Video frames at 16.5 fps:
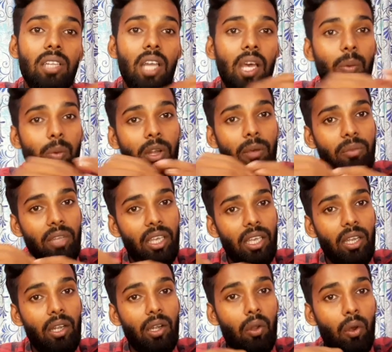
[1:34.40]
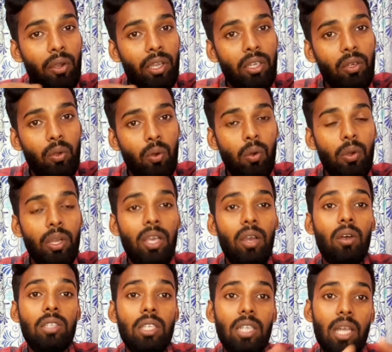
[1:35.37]
তারপর আপনাকে লগ করে
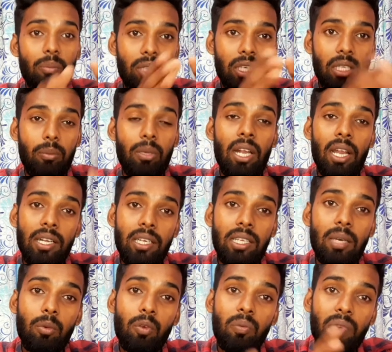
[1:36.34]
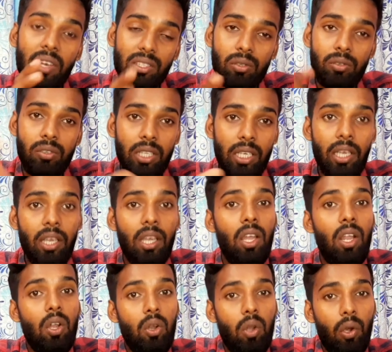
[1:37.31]
অর্থাৎ আপনার ইমেল আইডি এবং পাসওয়ার্ড দিয়ে
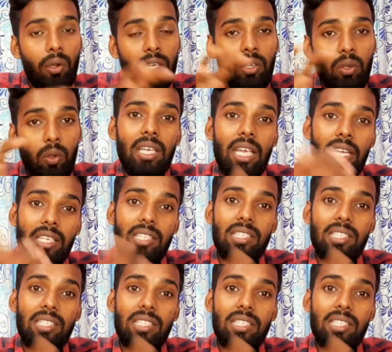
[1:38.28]
লগ করে একটি